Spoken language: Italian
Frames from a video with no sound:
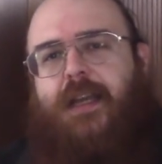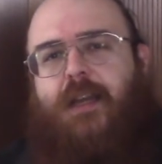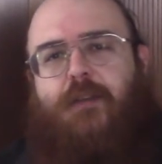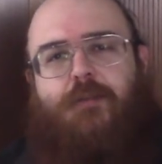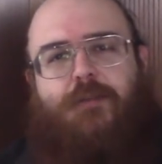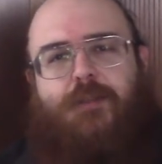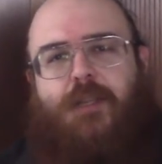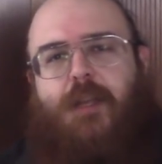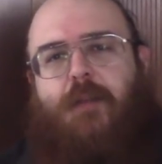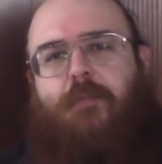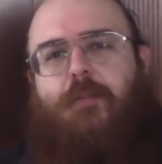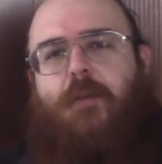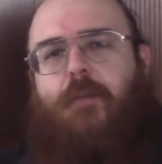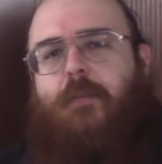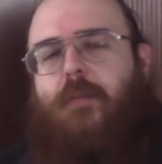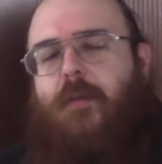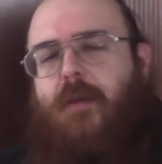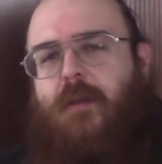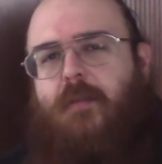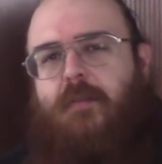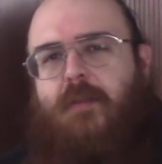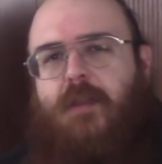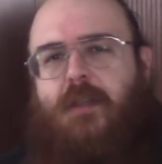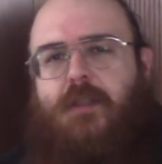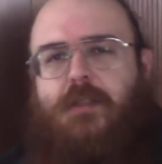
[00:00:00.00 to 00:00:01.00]
causare poi
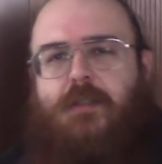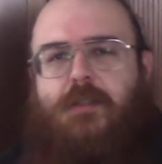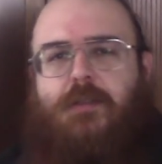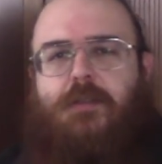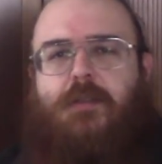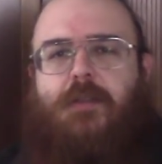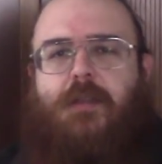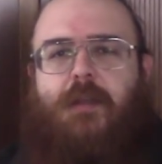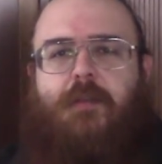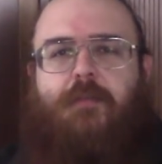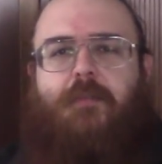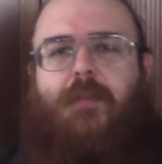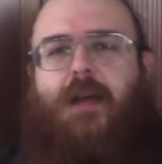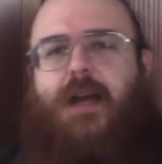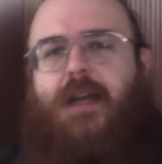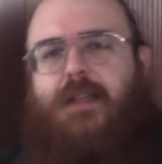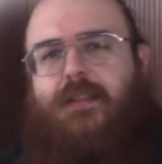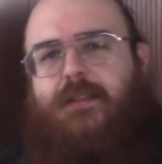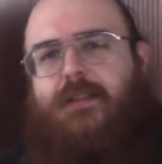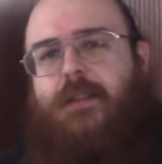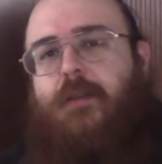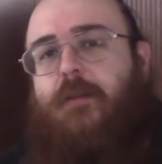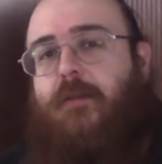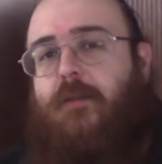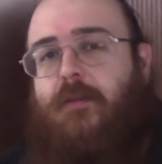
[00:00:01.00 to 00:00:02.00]
problemi di gestione al
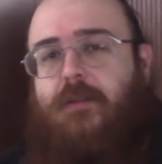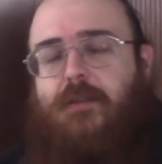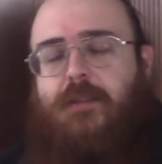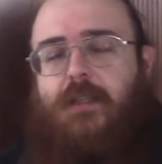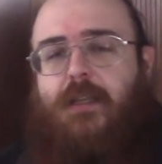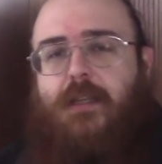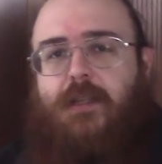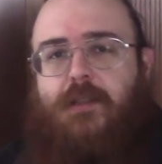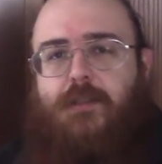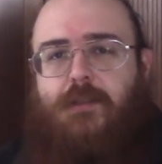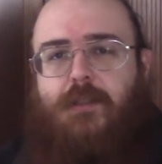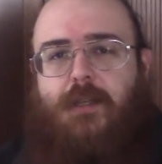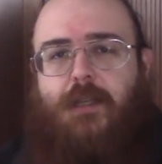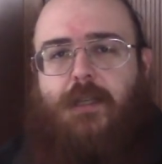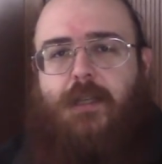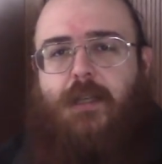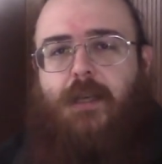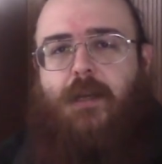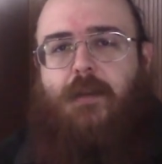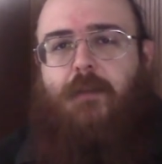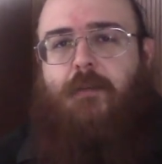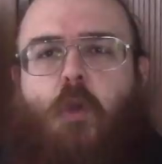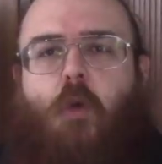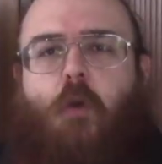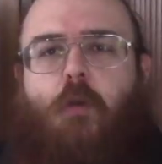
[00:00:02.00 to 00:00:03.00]
master o cose del
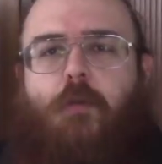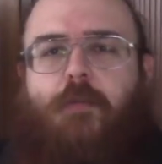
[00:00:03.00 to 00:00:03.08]
genere.